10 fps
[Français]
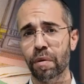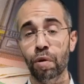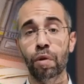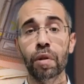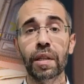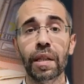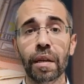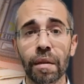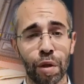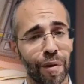Tu te tires,
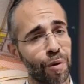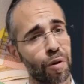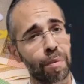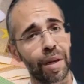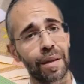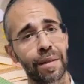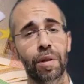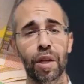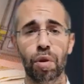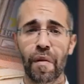tu vas dans une pièce, tu
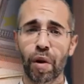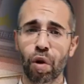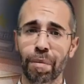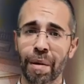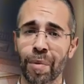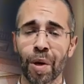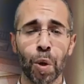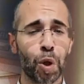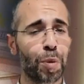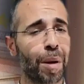t'assois avec toi-même,
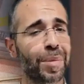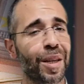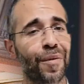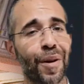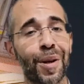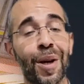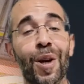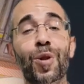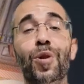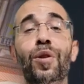tu prends une petite feuille,
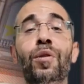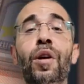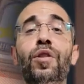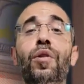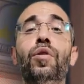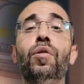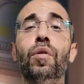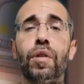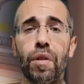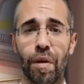tu notes ce que tu
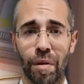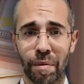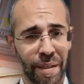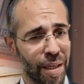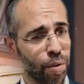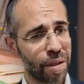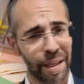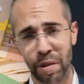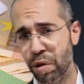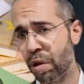ressens. c'est du
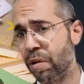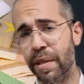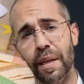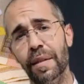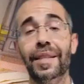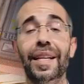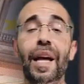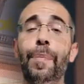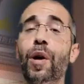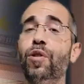stress, tu notes stress. c'est de
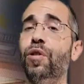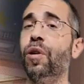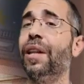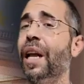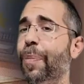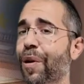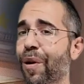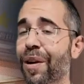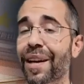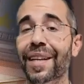la peur, tu notes la peur.